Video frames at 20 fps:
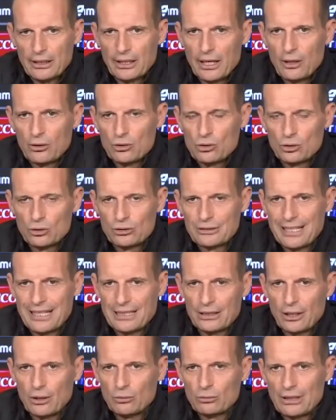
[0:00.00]
è, eh,
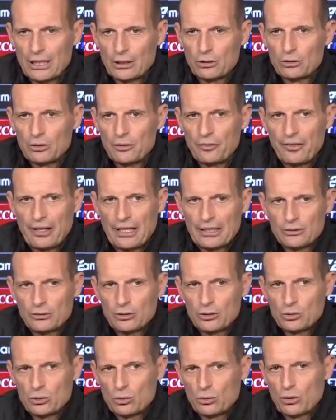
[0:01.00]
da, è un dato di
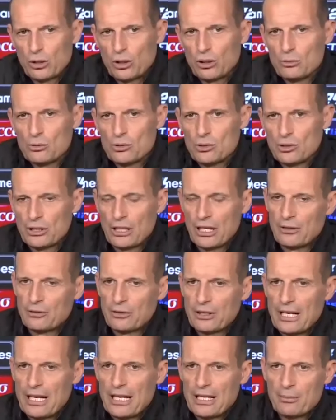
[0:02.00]
fatto e su quello bisogna
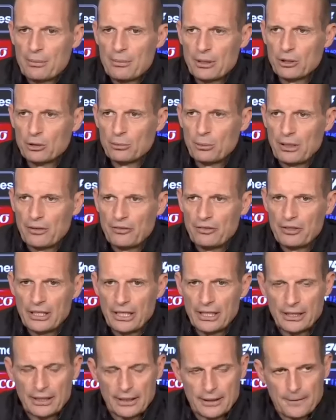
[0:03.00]
lavorare, perché dopo alla
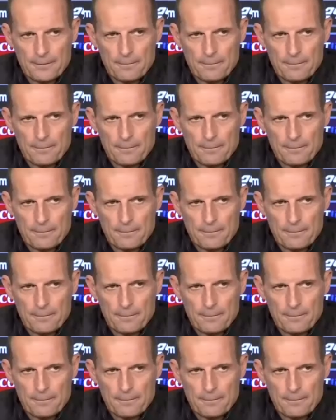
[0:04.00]
fine